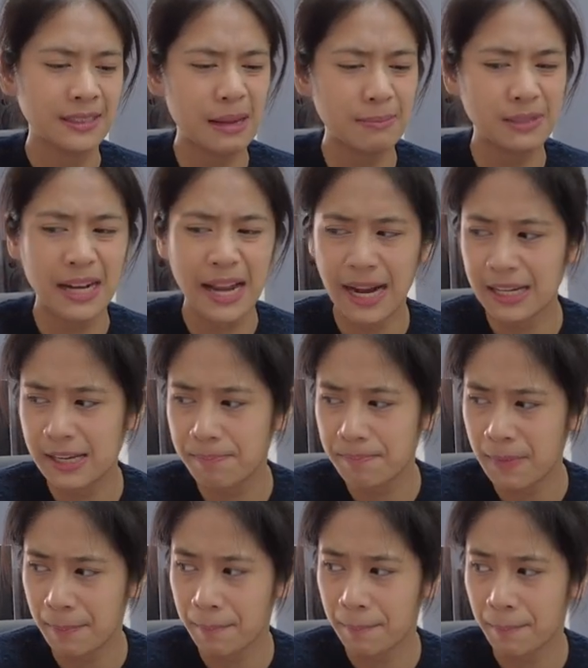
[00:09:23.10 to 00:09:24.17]
ศัพท์แสดงที่
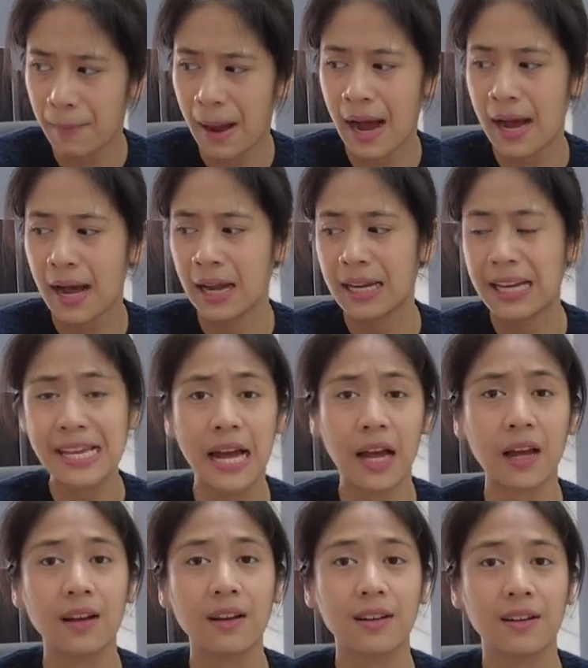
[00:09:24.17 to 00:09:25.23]
แบบป้าเรียก